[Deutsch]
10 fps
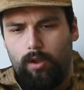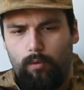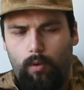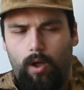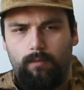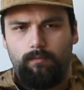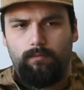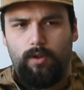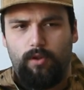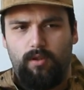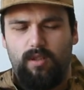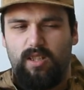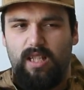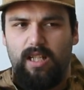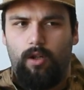Ja, ansonsten, es
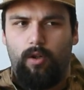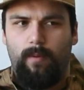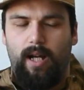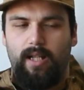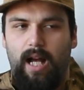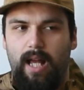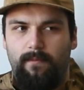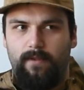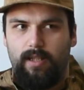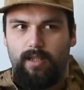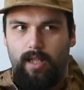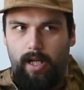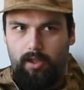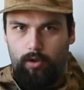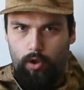geht auch immer ein halbwegs
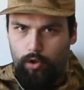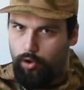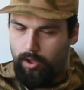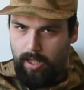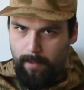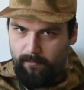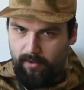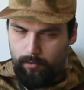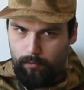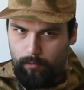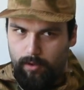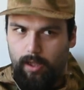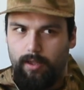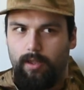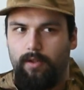zeitgenössisches Hemd, was du drunter
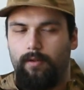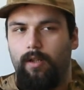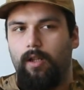anhast